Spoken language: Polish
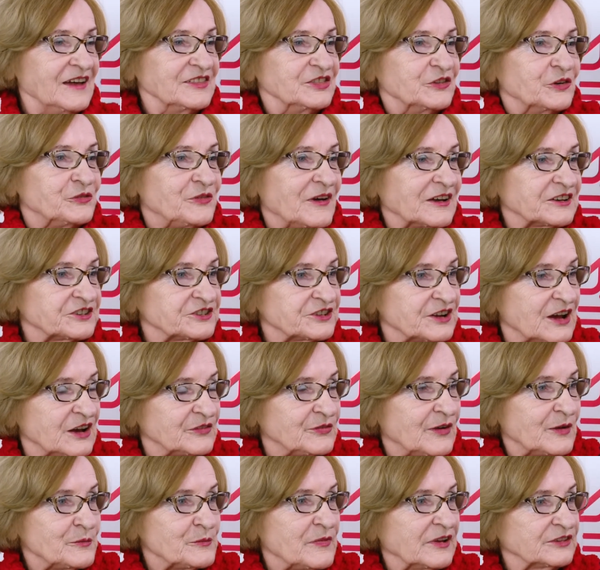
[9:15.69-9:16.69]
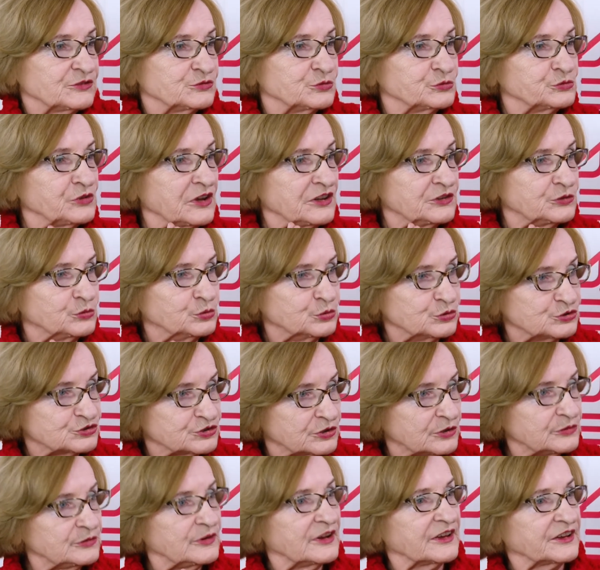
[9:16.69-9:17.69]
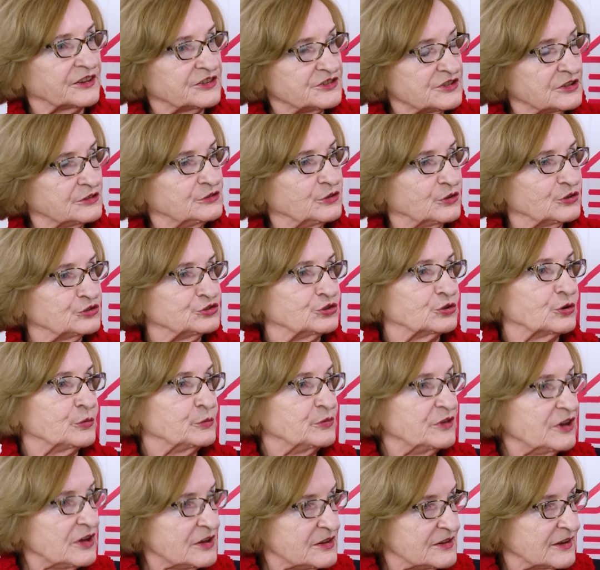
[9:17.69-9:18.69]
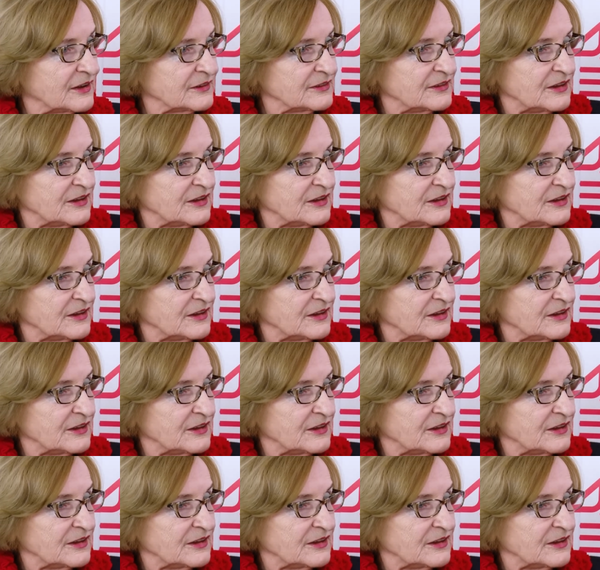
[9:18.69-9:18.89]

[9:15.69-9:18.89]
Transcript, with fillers: No Warszawa ma tutaj dużą lekcję do odrobienia.